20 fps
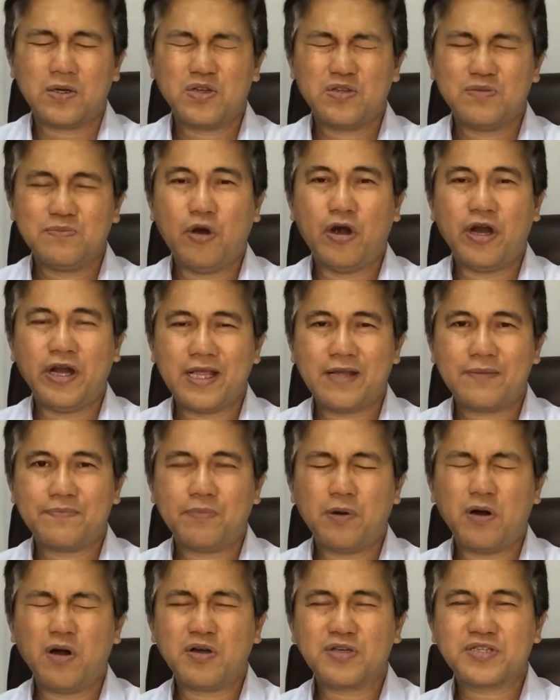Good morning
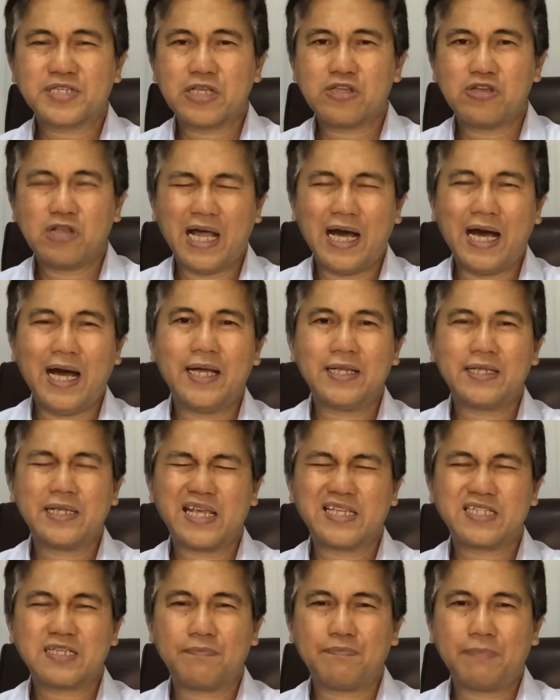po sa inyo
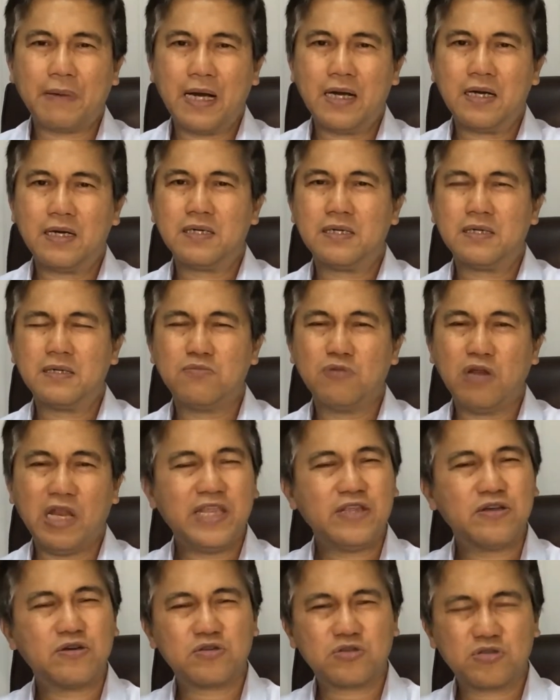lahat. Isa pang
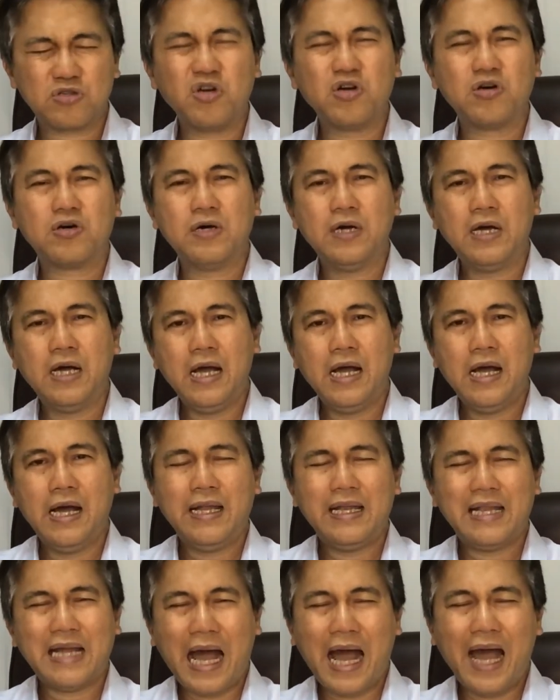muli yugto
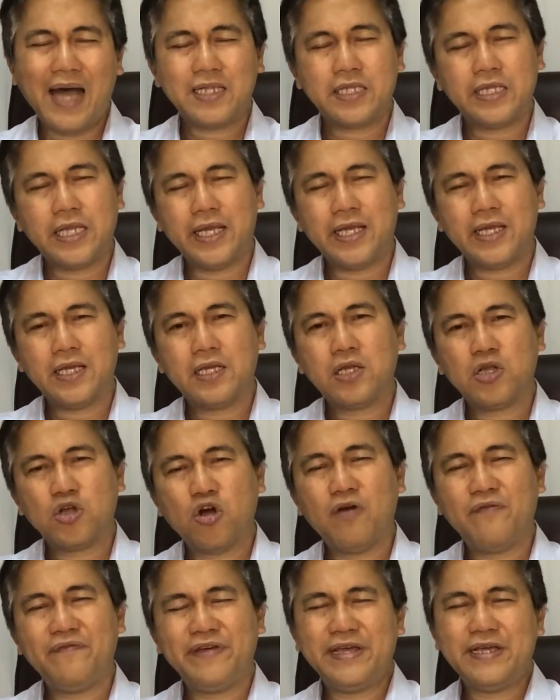ng ating
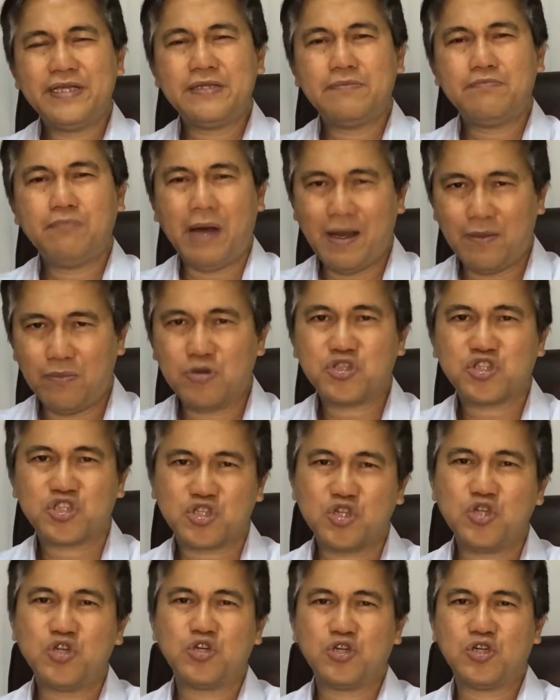COVID Bible
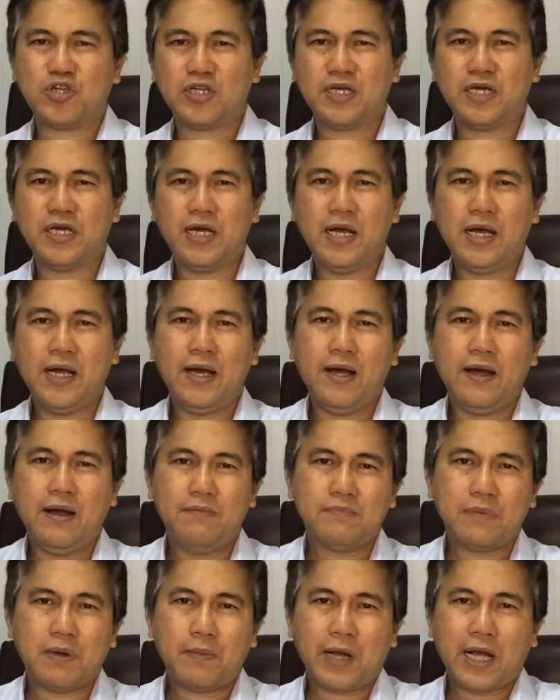School.
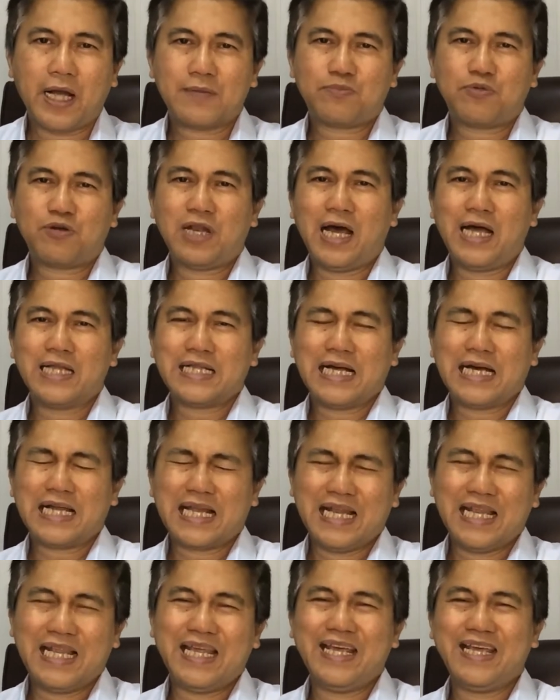Pamagat po ng ating
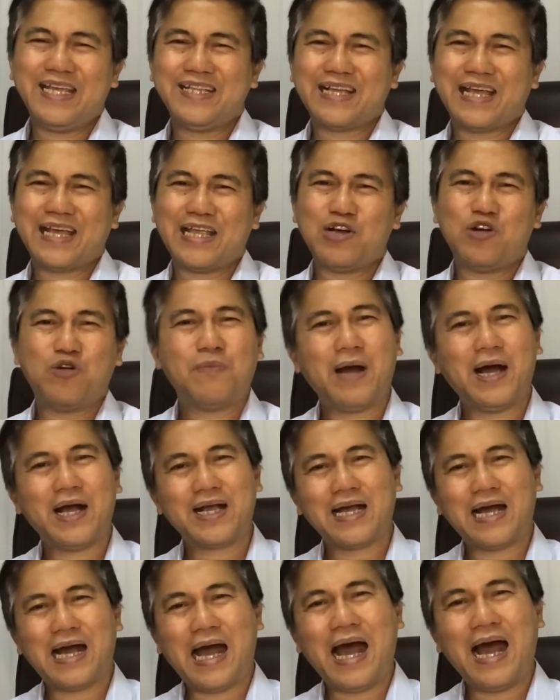aralin ngayong
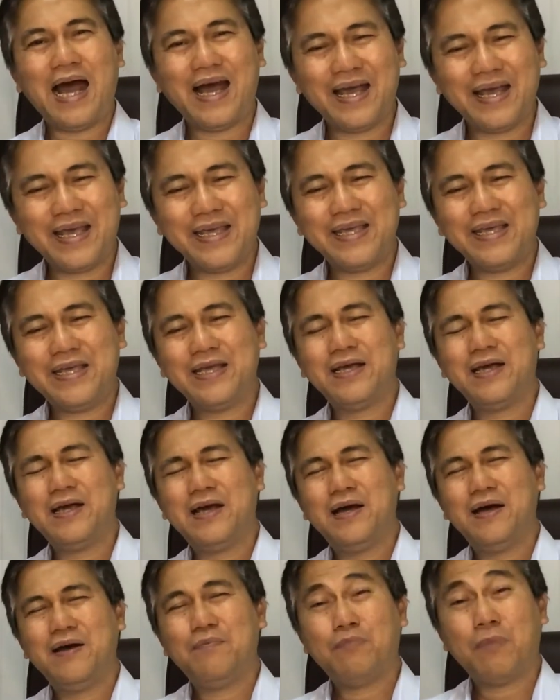umaga ay
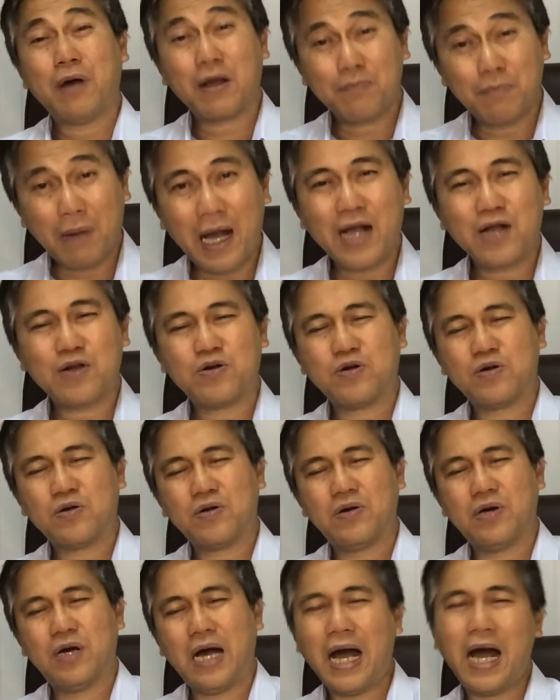
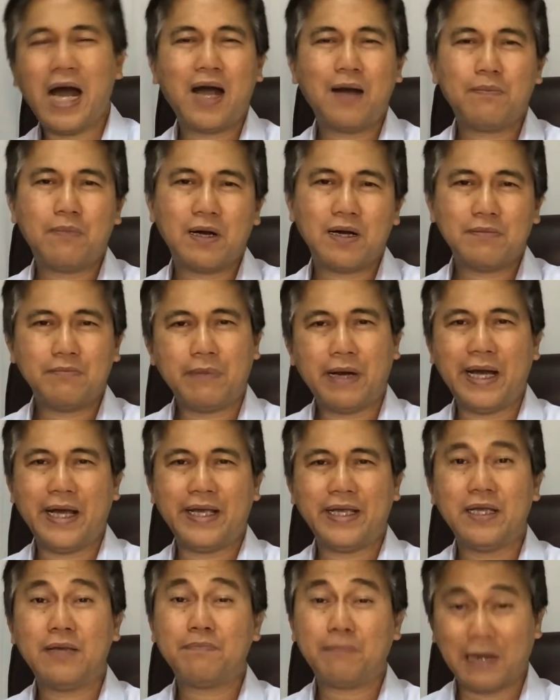magbago habang
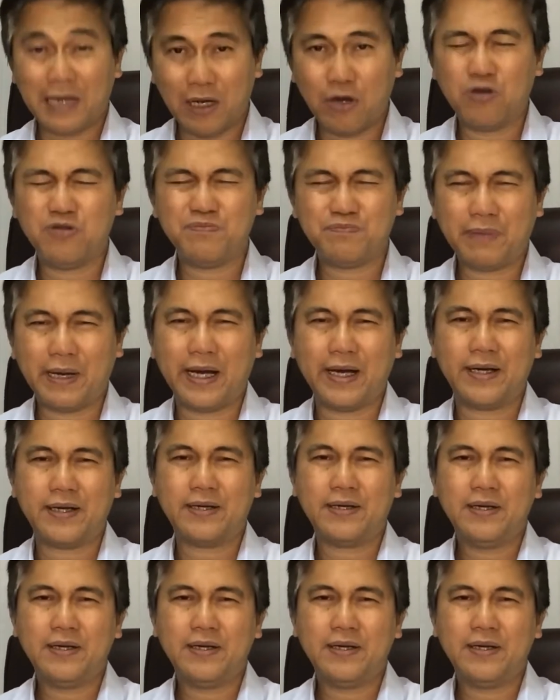may panahon pa.